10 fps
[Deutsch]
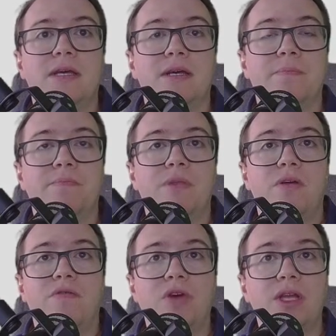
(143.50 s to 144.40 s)
Ähm,
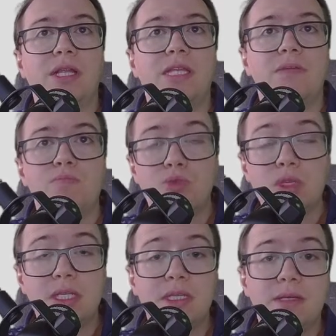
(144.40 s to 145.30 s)
folglich
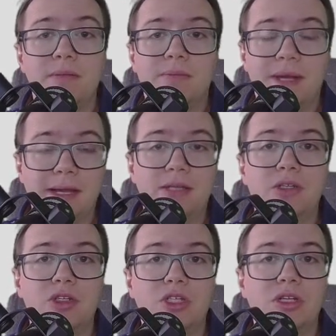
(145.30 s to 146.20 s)
musste
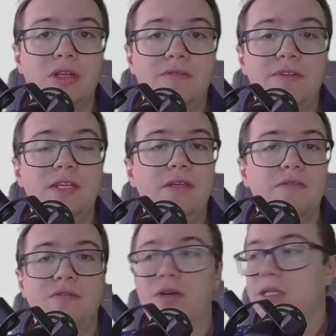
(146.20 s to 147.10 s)
praktisch wie
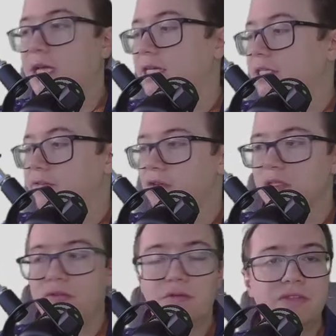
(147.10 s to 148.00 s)
vor 30,
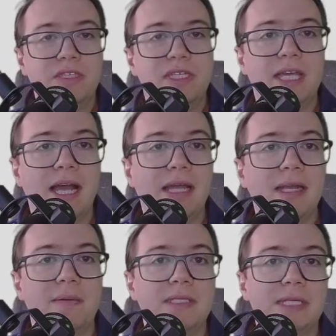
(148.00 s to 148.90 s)
40, 50 Jahren,
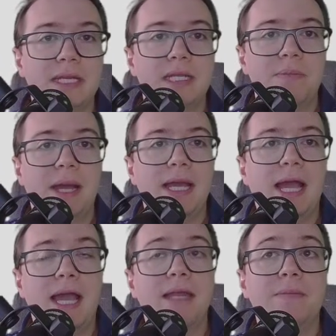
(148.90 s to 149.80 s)
aber sicherlich bei
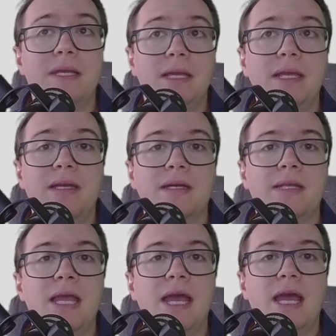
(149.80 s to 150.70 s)
einem
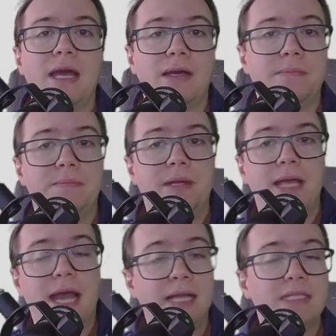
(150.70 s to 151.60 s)
geringeren ähm,
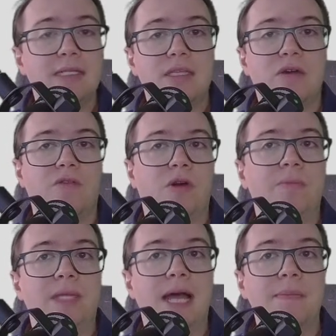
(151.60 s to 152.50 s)

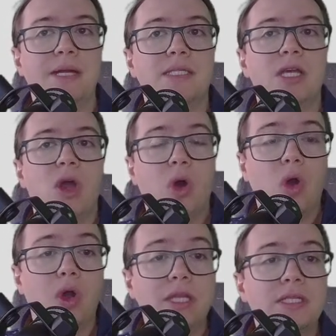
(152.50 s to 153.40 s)
Einsatzaufkommen damals
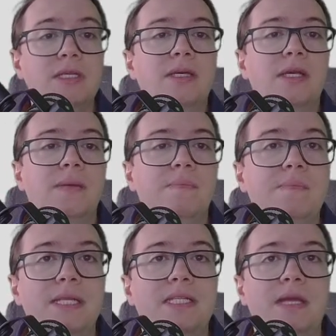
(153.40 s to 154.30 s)
heute
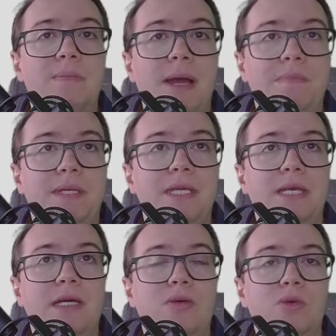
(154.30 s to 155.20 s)
mit
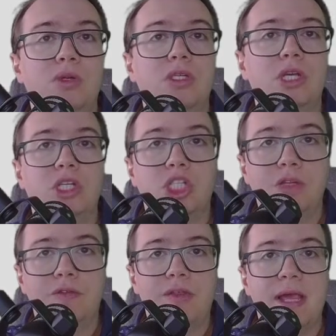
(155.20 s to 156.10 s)
Papier und
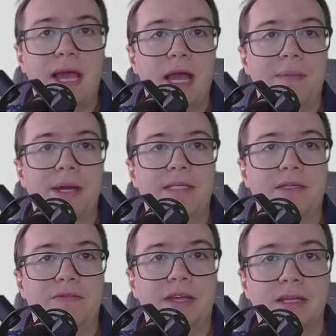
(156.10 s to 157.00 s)
Stift
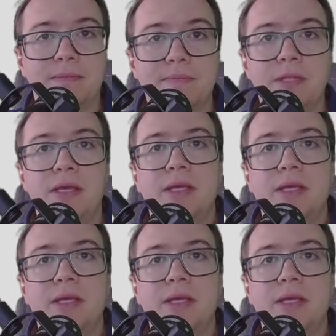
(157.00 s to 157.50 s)
gearbeitet werden.